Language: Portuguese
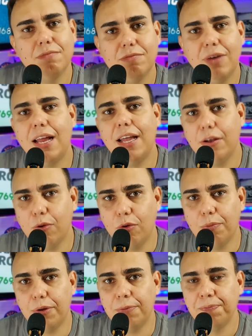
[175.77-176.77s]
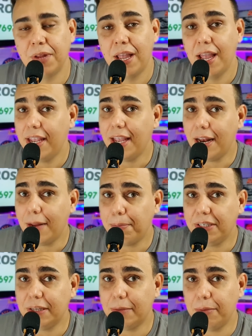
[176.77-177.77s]
Vai lá e compra. E ela
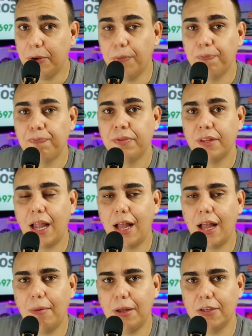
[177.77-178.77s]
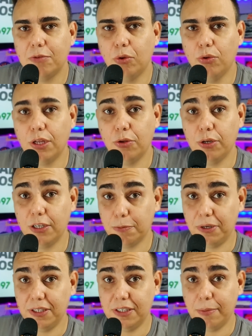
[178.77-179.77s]
percebeu, tá? As montadoras
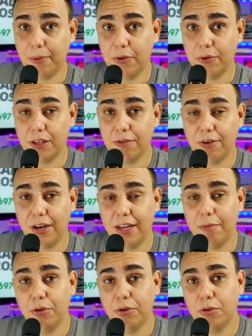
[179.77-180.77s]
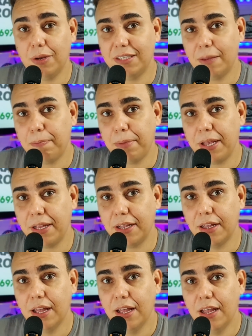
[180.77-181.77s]
perceberam que valia muito mais a
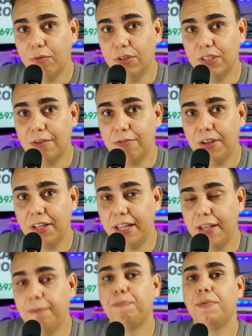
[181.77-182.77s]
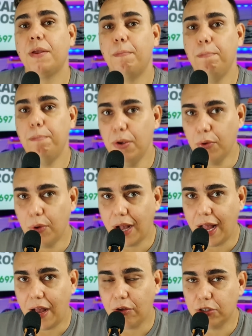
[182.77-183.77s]
pena você vender mil
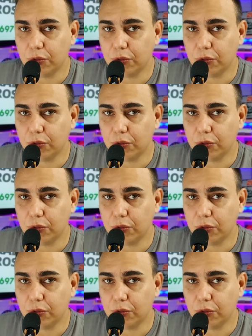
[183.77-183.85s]
carros